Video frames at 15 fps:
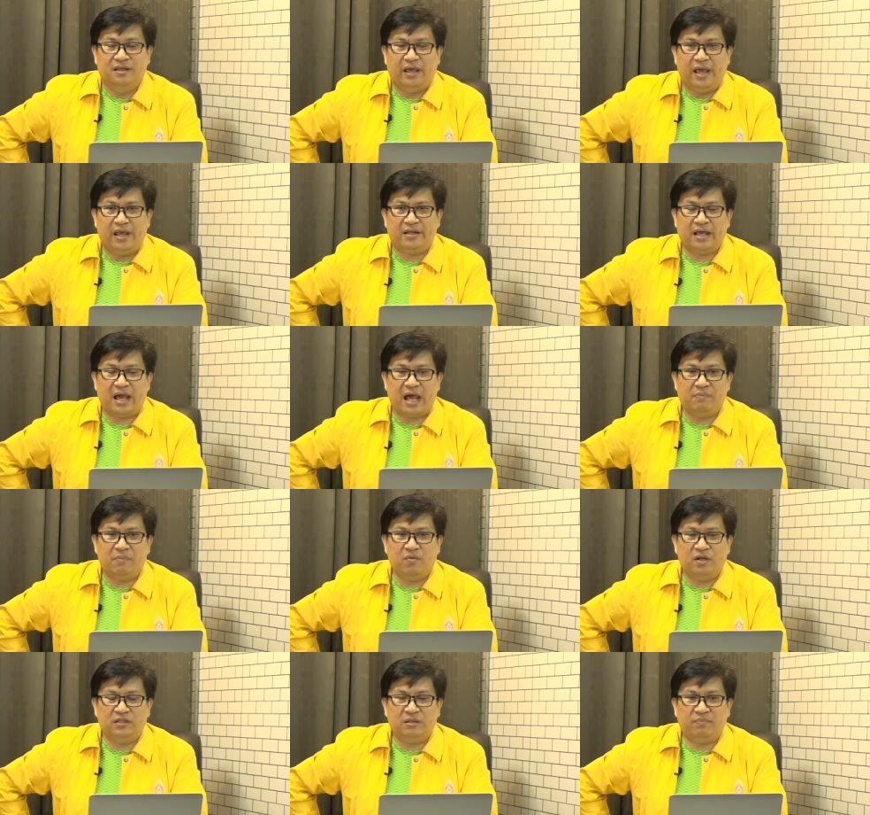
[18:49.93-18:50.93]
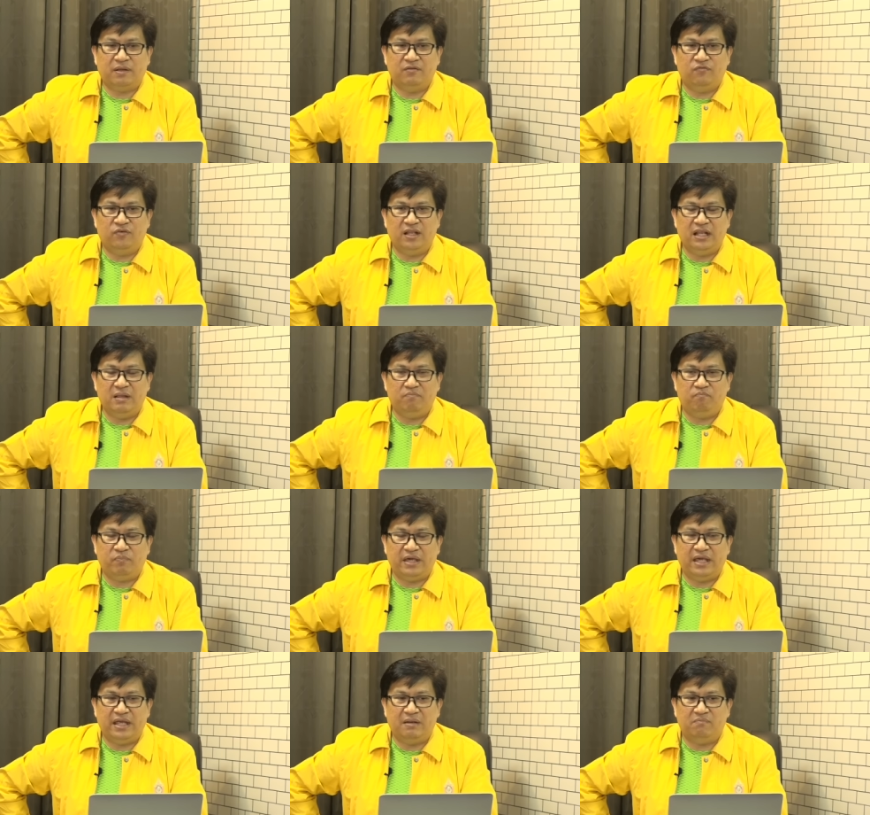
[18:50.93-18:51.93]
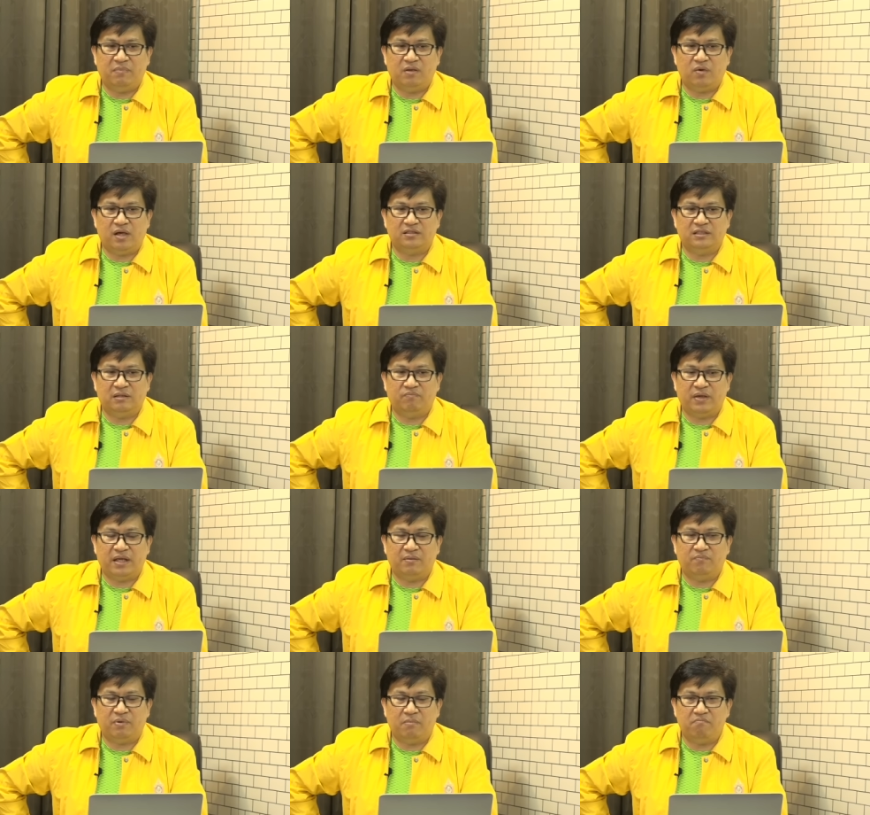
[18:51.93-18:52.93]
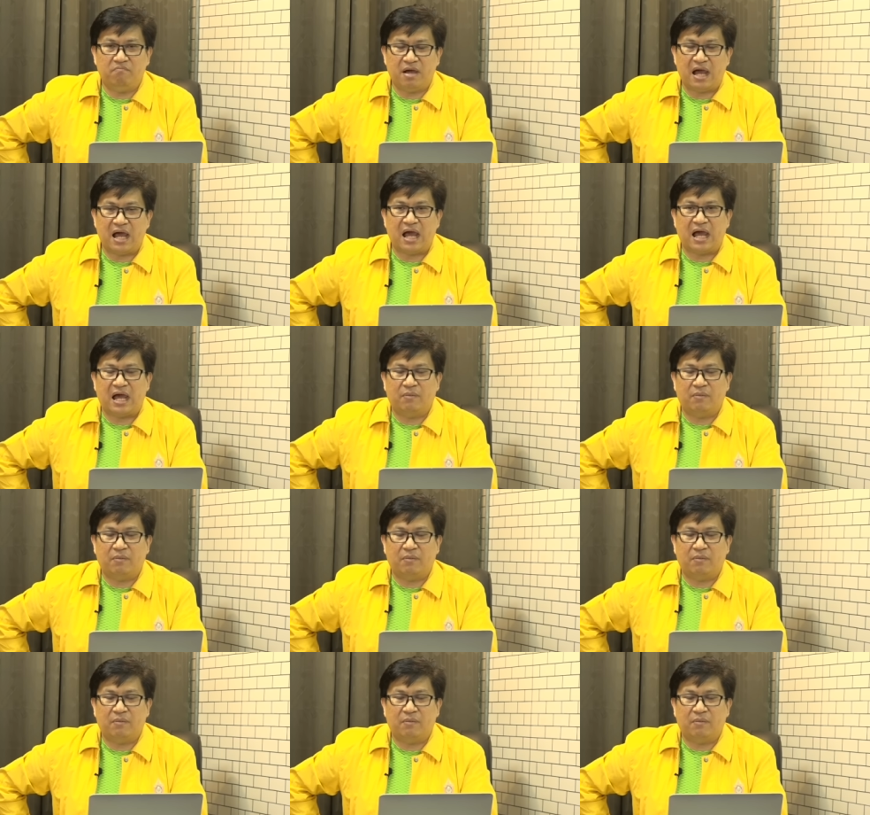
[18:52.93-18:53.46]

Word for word: เหตุการณ์ไม่ว่าจะเป็นฟิลิปปินส์ไม่ว่าจะเป็นพม่า